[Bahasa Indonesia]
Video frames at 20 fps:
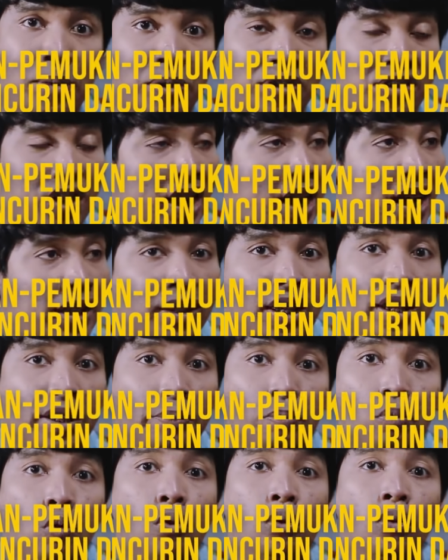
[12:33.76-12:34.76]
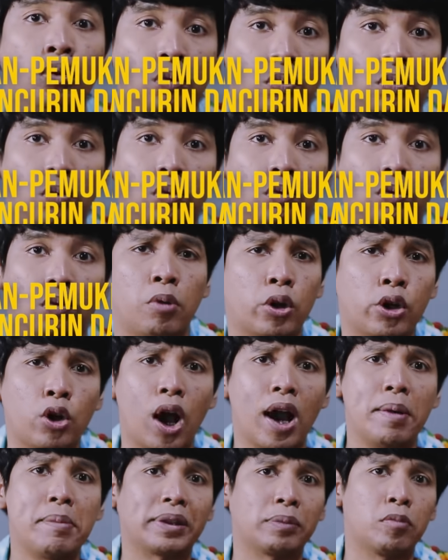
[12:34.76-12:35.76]
dan masyarakatnya dibunuh. Bodoh
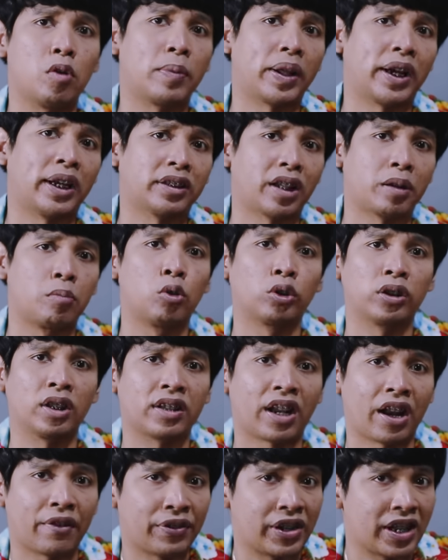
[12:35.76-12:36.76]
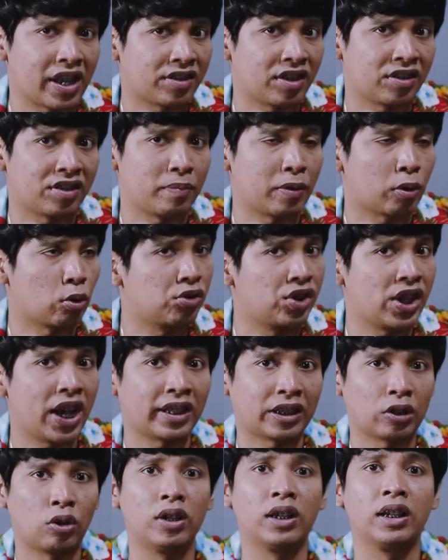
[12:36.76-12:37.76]
amat mau mereka terbukti terafiliasi sama
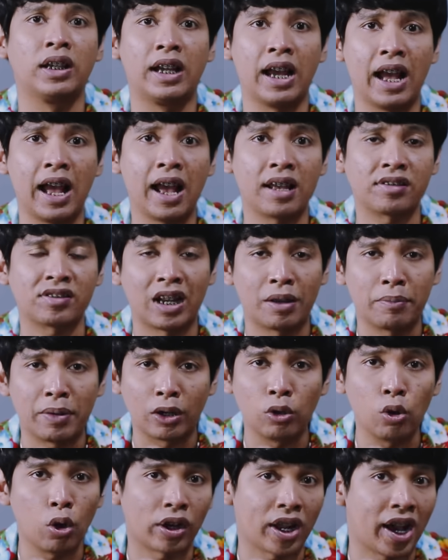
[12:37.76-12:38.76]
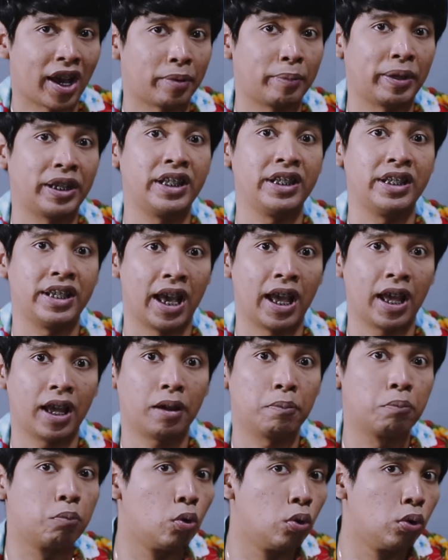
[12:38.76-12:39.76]
Rusia atau enggak, selama lu orang
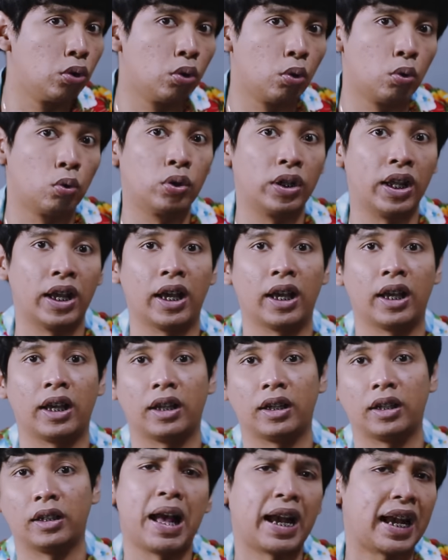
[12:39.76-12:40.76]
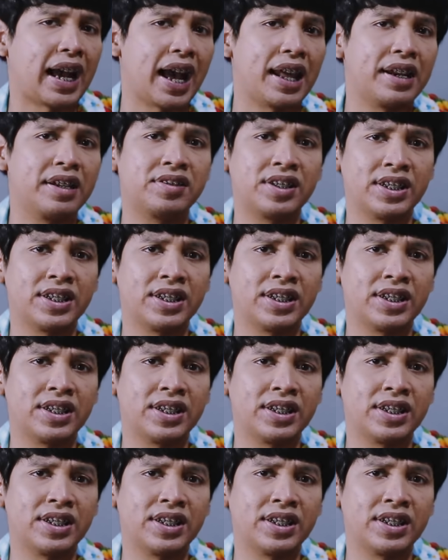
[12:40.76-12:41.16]
Armenia, bunuh udah. Bahkan di